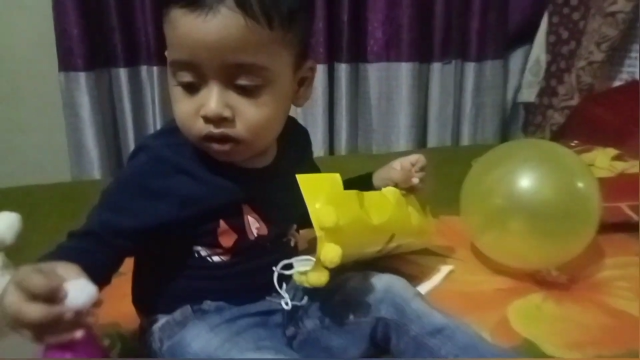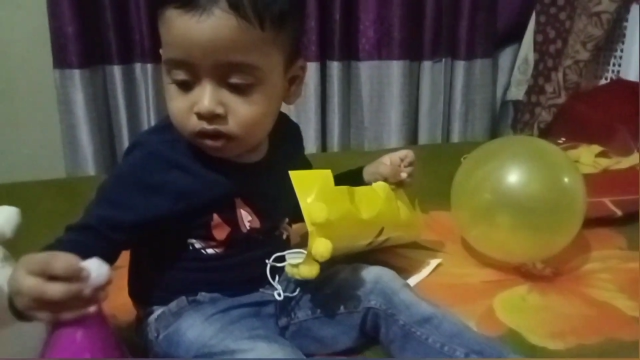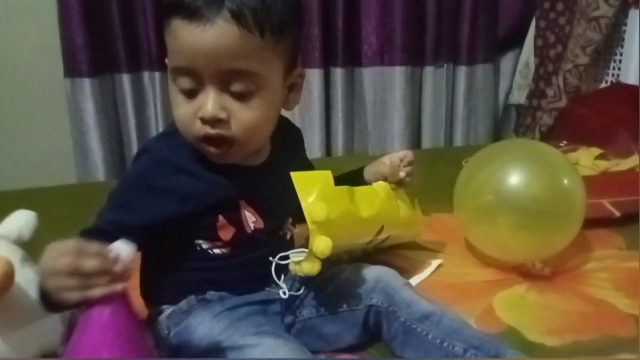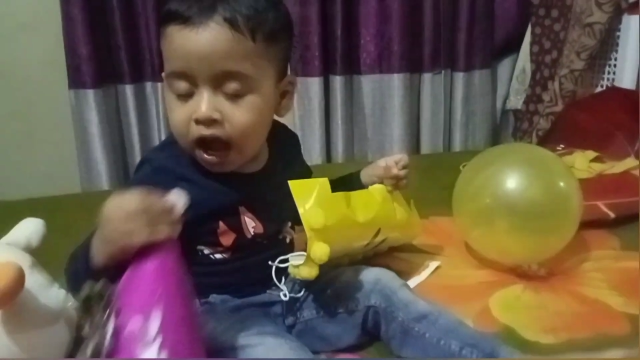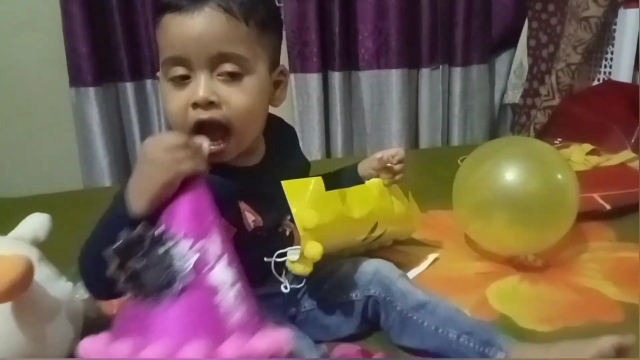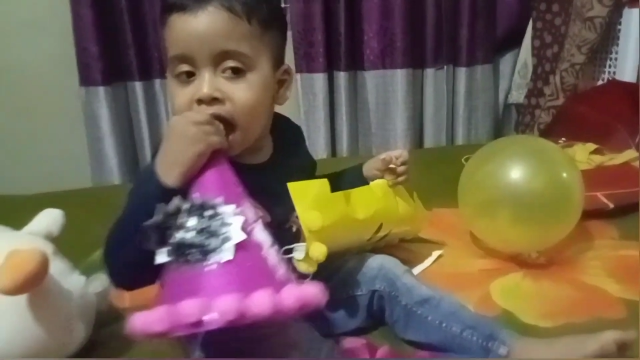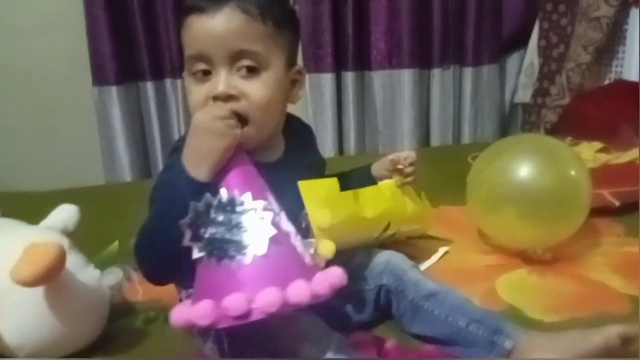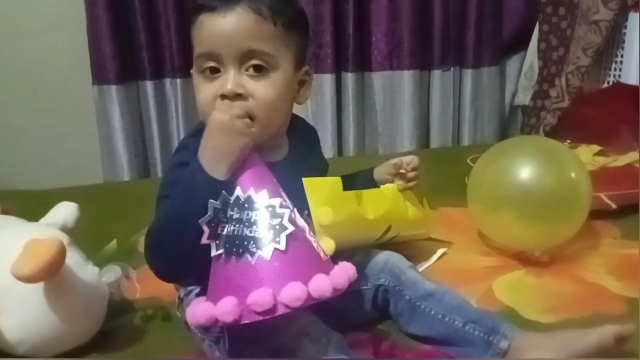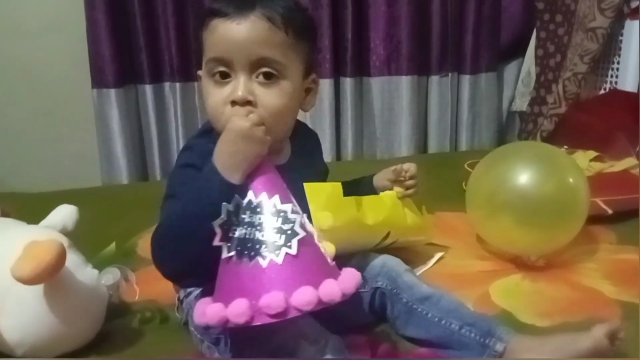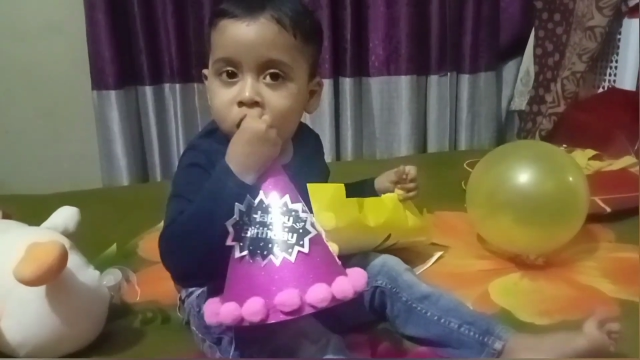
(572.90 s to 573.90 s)
আপনাদেরকে
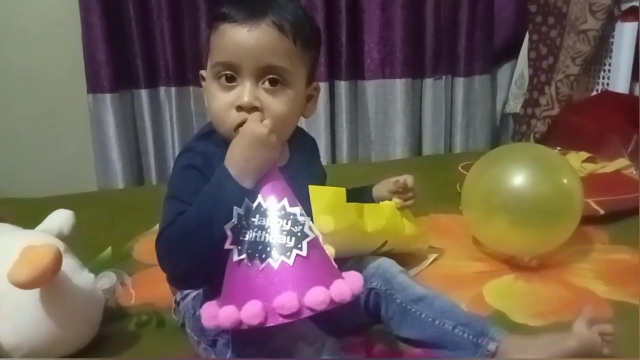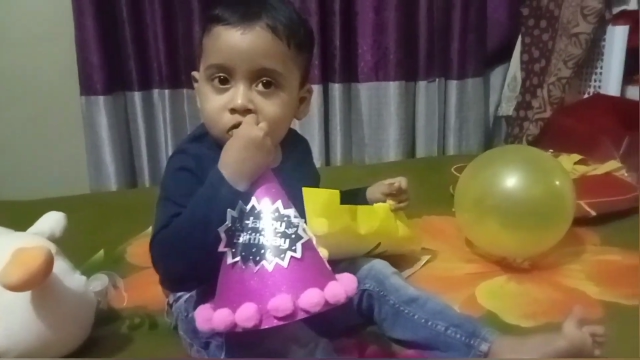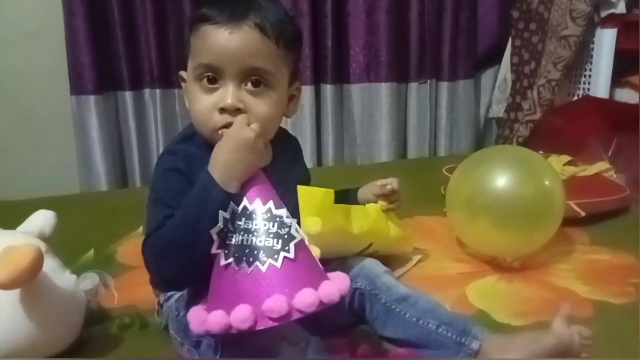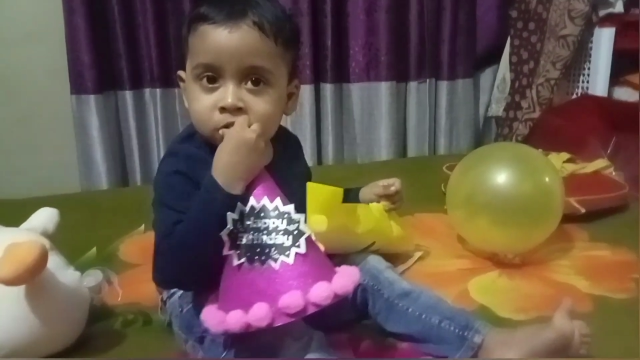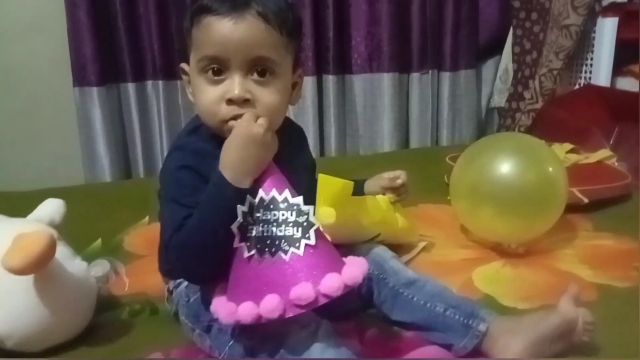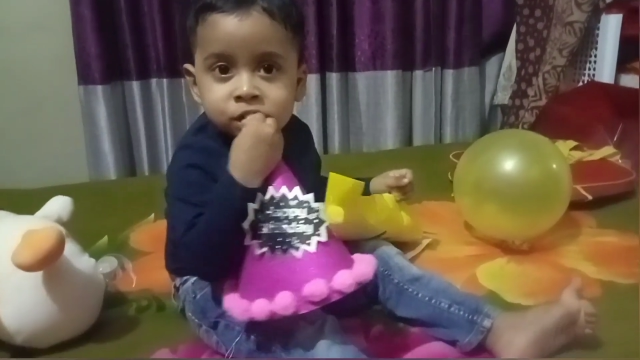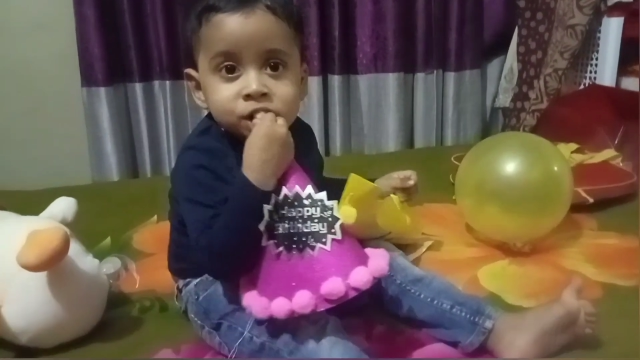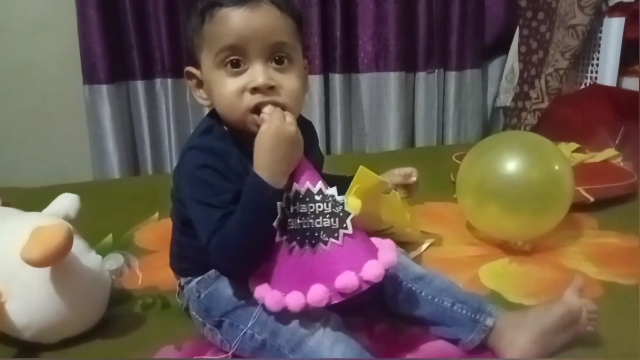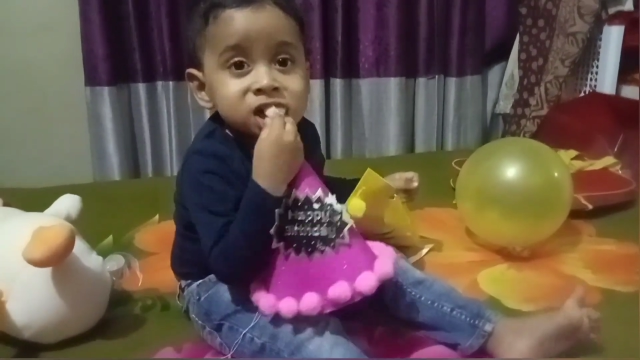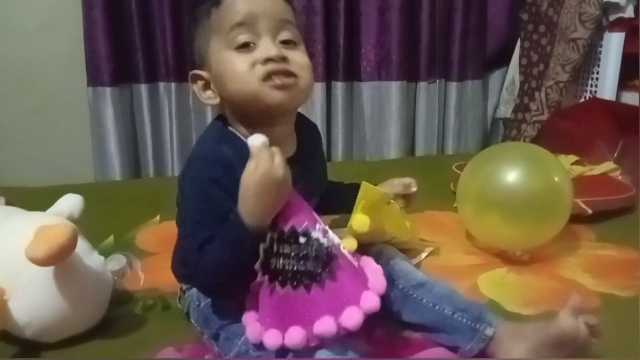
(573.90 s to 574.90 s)
দিতে পেরেছি
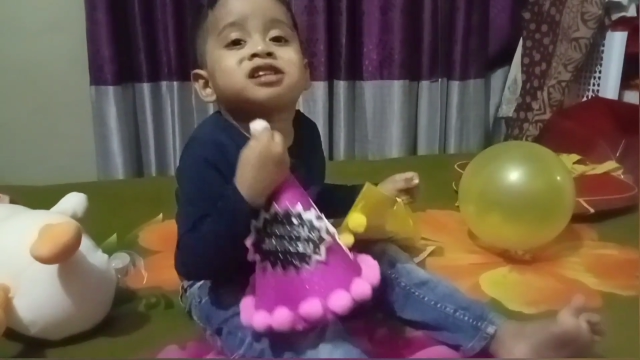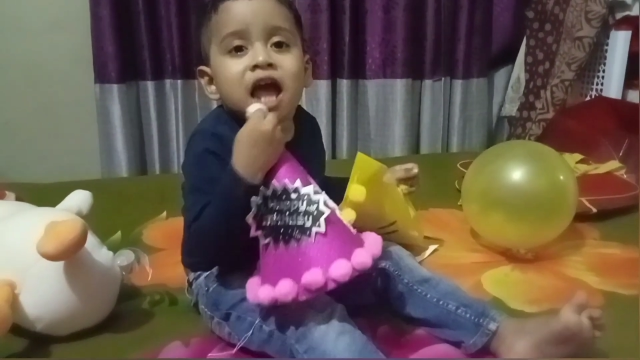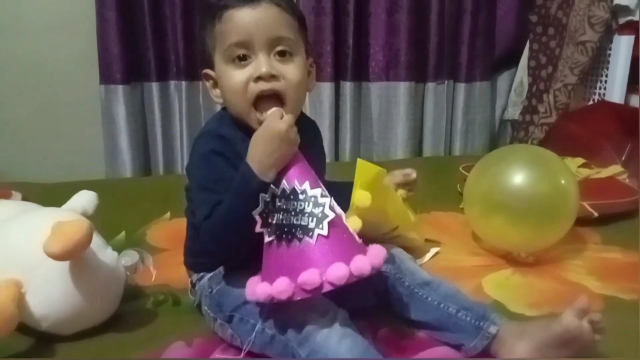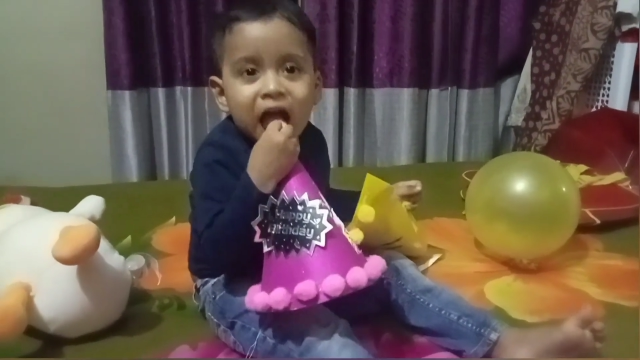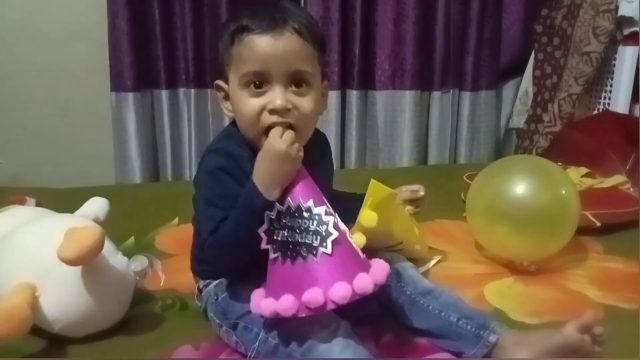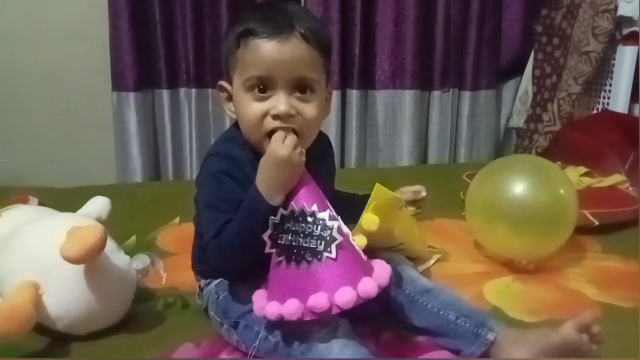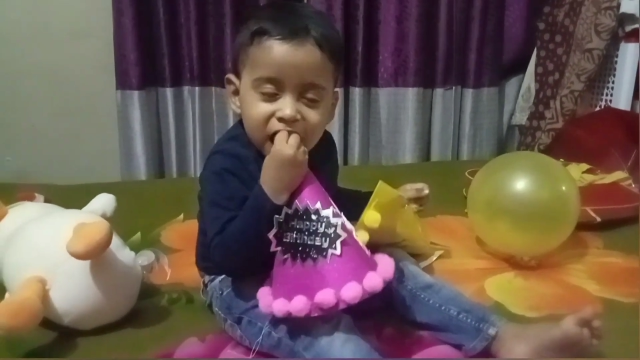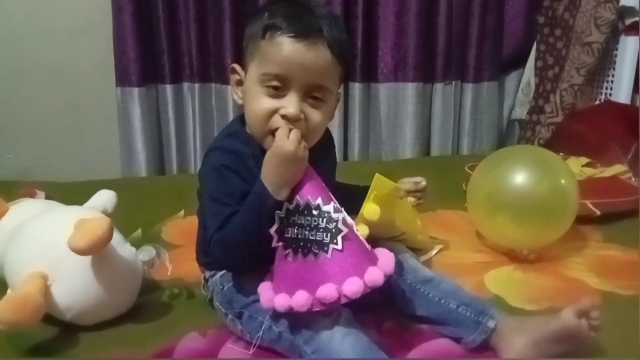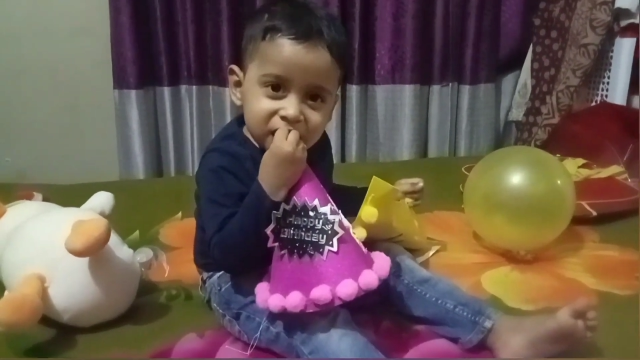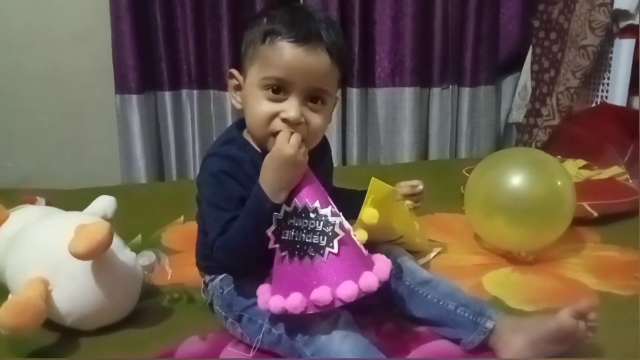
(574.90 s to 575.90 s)
তো আজকের মতো
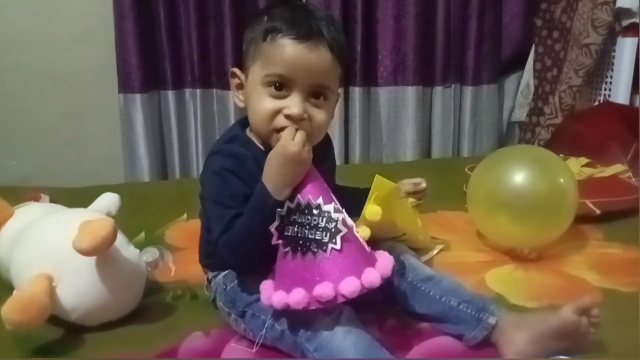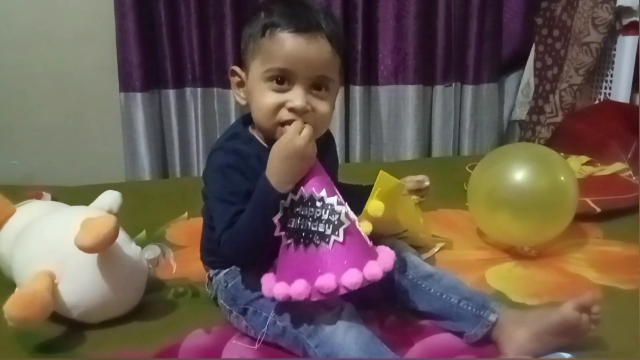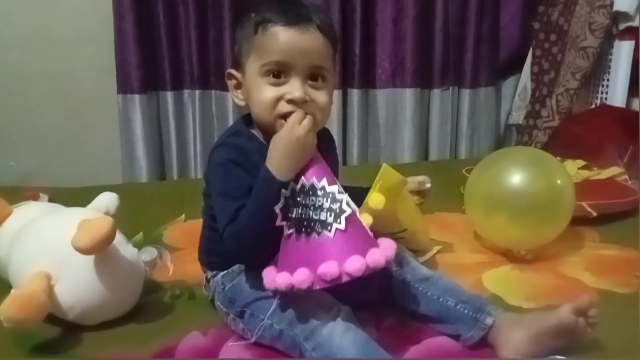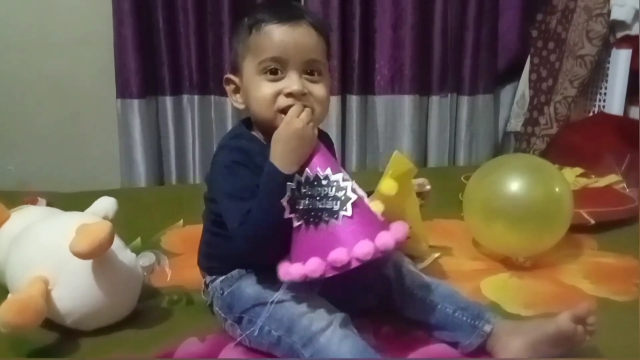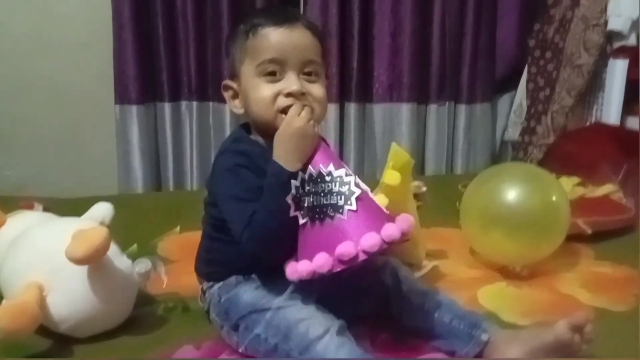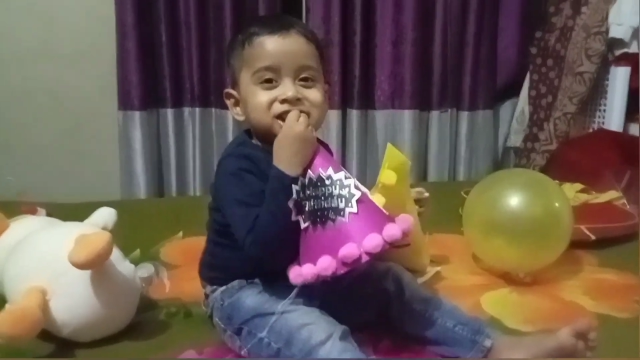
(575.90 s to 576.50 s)
আমি সাইমা এখানে বিদায়